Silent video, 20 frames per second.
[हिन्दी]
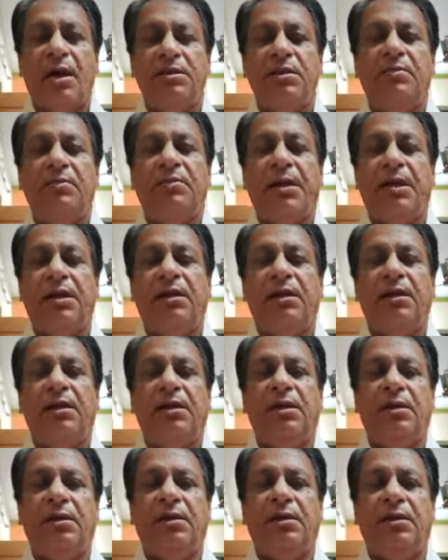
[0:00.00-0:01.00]
आज हम
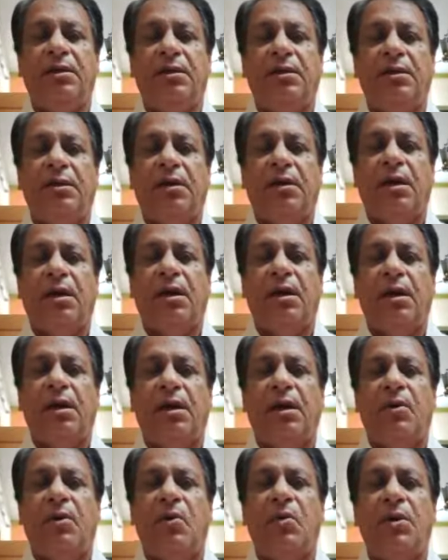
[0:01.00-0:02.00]
पढ़ेंगे
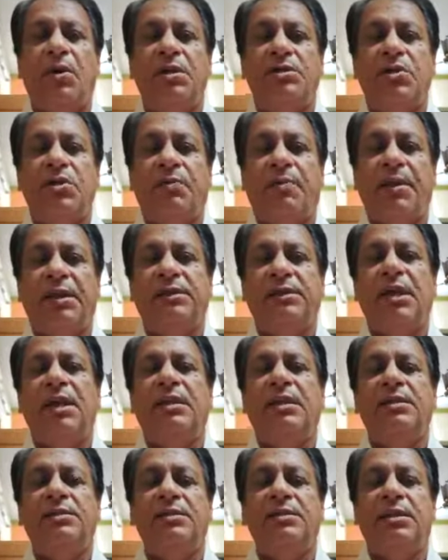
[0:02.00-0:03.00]

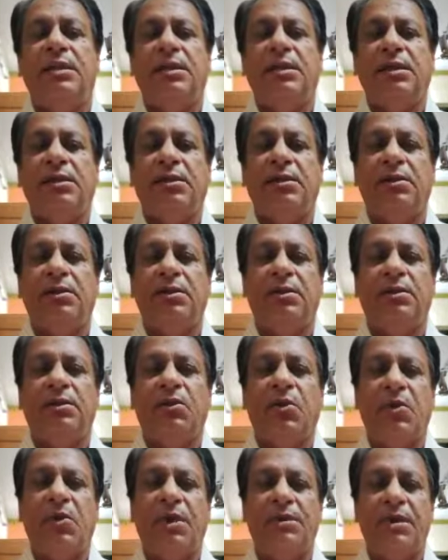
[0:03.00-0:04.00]
1945 से
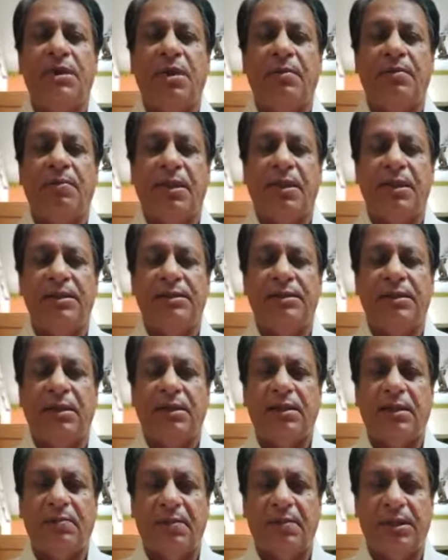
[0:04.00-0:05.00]
2020
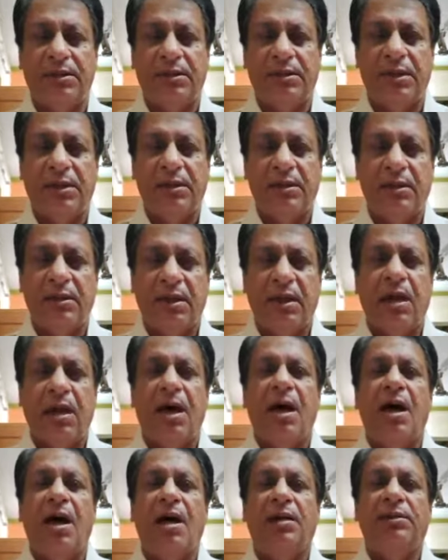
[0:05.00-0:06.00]
तक के मध्य
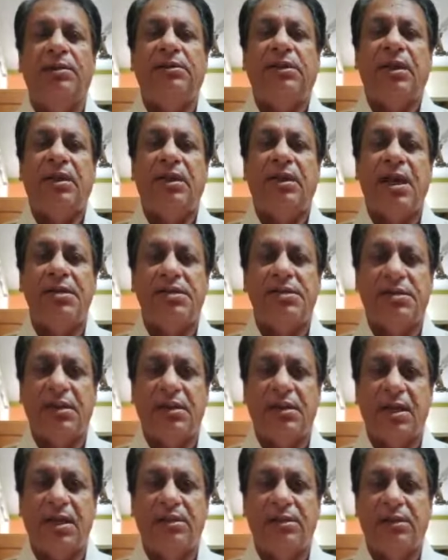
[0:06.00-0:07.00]

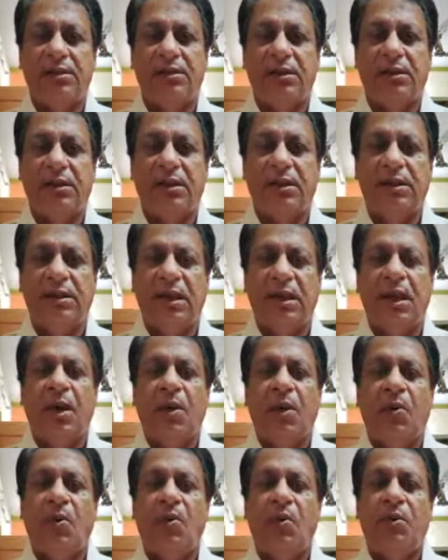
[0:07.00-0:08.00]
अंतर्राष्ट्रीय राजनीति के
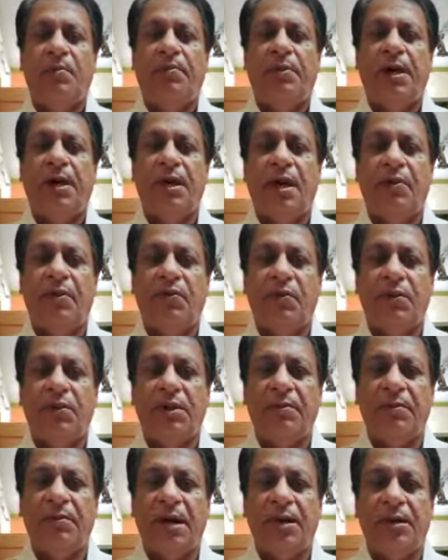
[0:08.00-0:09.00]
उन पड़ावों
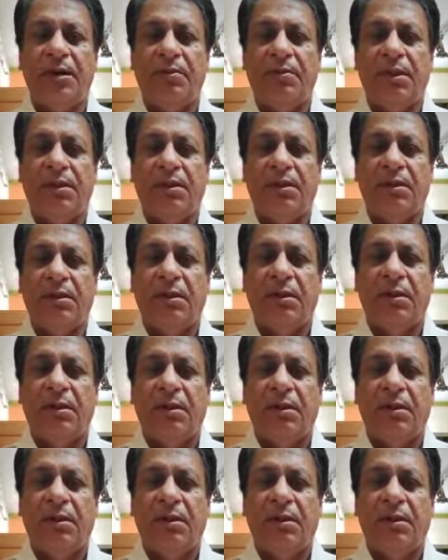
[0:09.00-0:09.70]
के बारे में